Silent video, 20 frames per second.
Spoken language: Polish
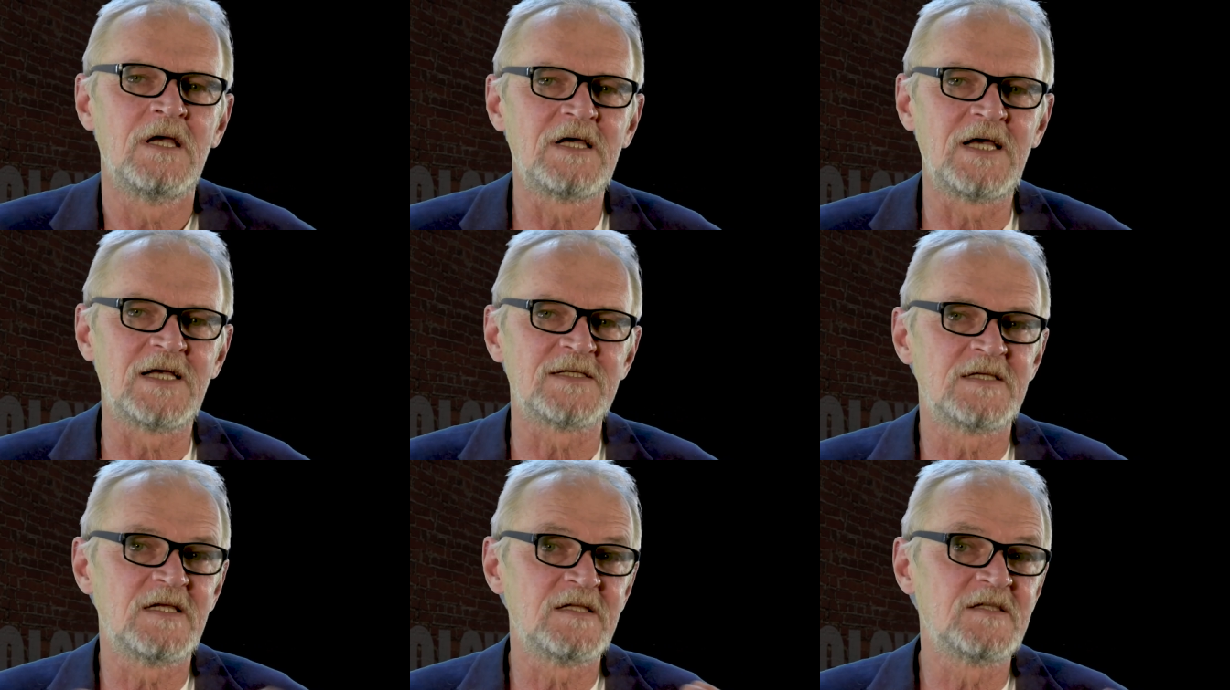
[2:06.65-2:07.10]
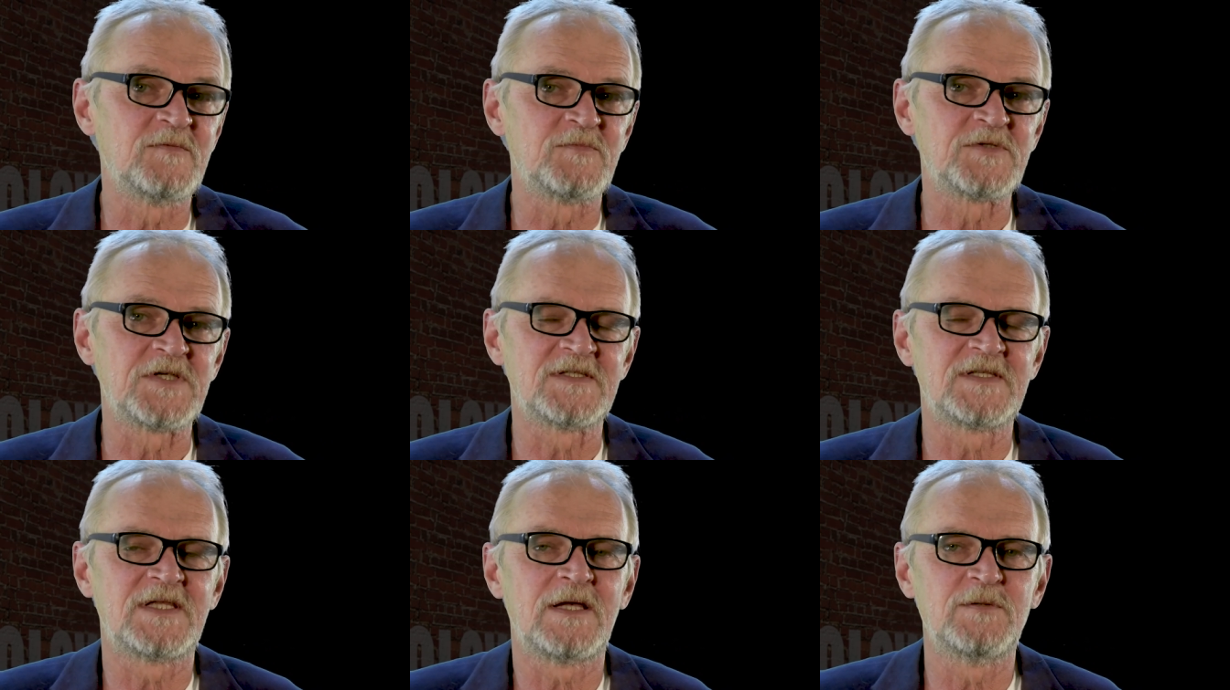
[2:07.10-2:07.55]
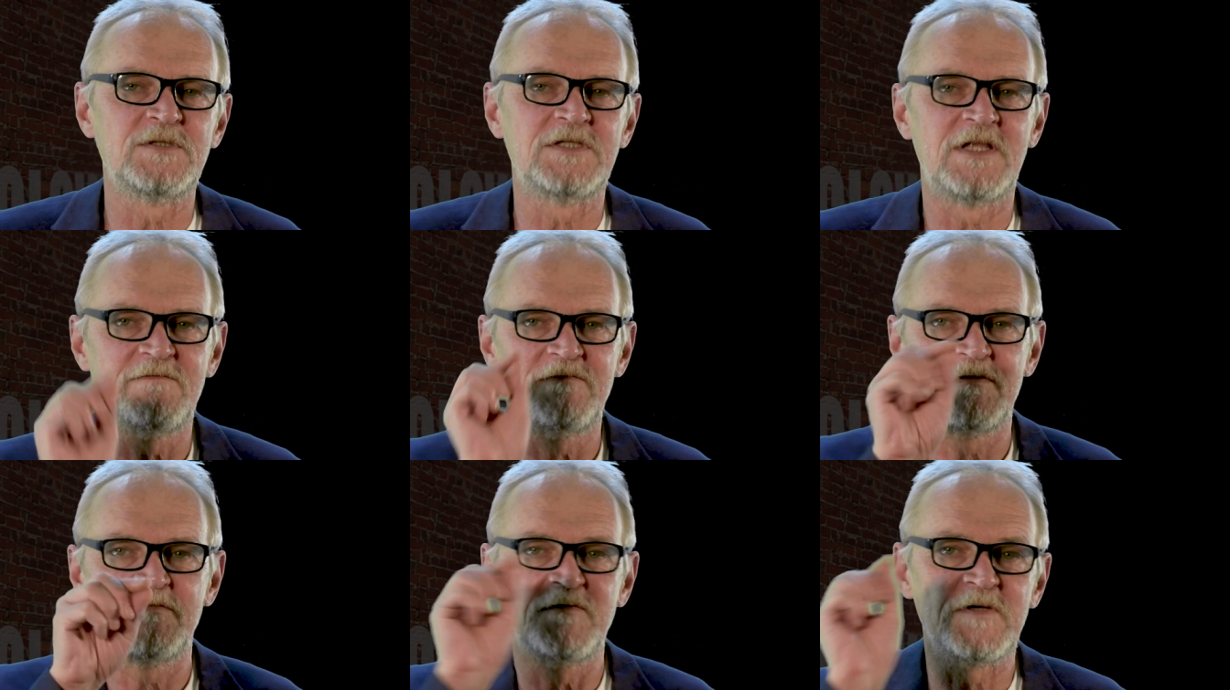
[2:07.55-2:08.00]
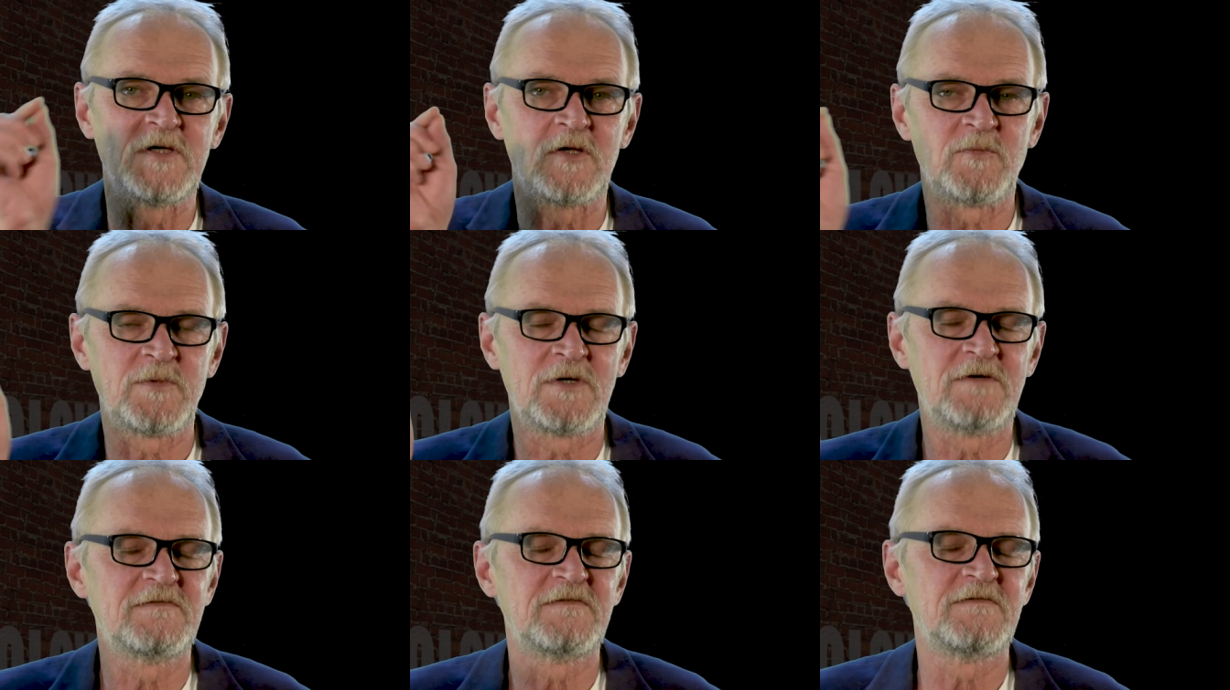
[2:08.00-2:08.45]
Gazety przestały nawet
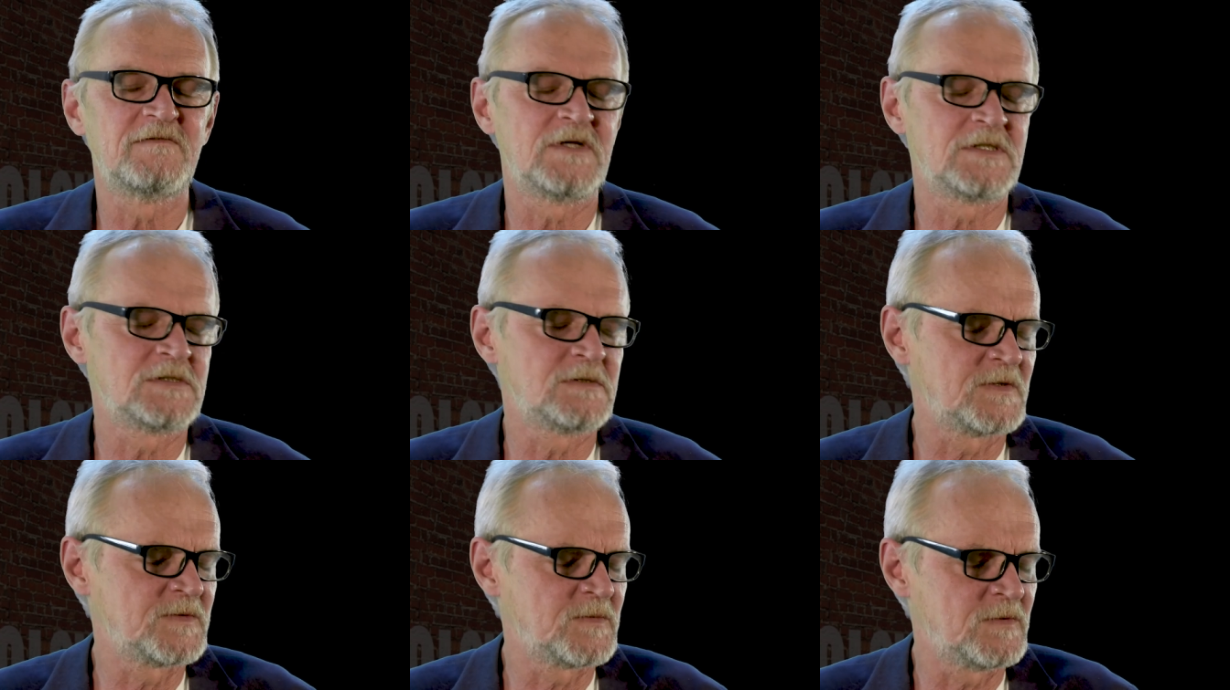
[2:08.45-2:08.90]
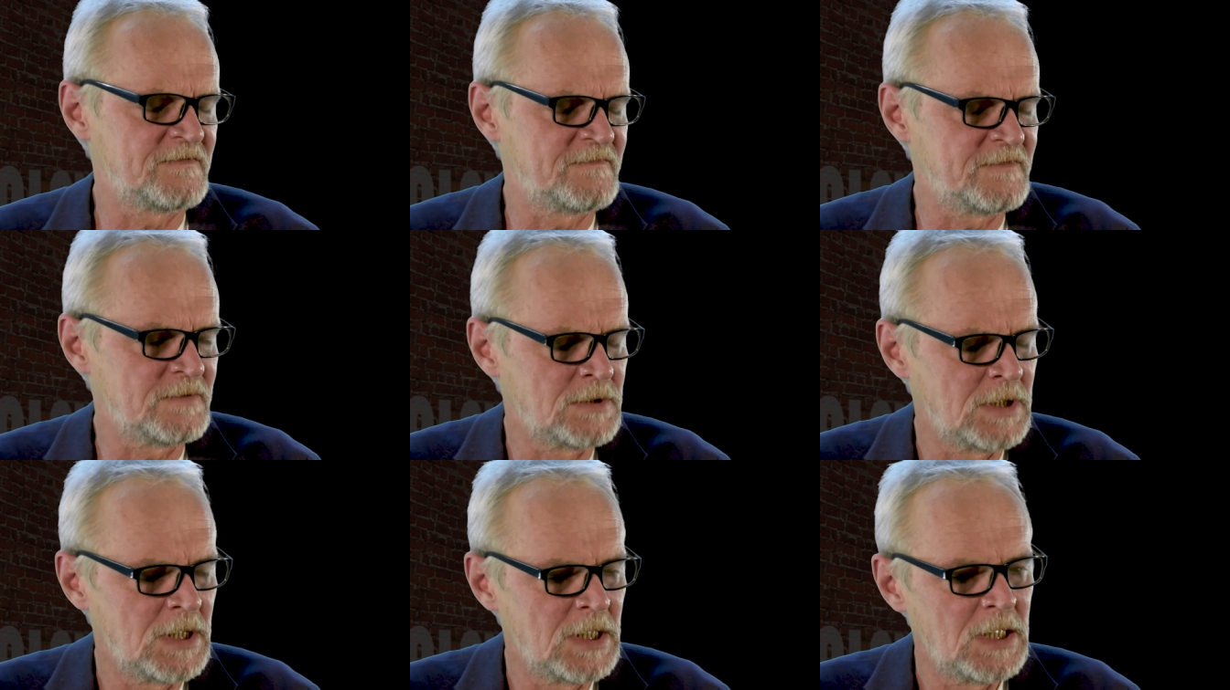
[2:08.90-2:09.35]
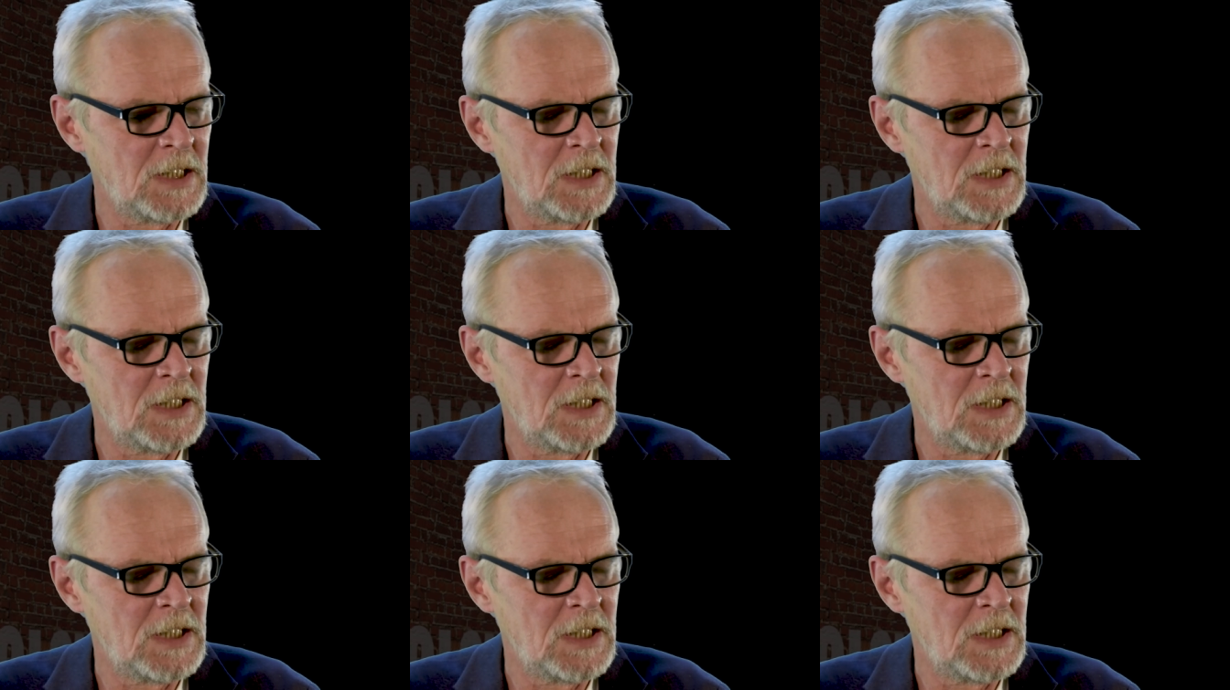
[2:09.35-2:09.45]
wykropkowywać to słowo.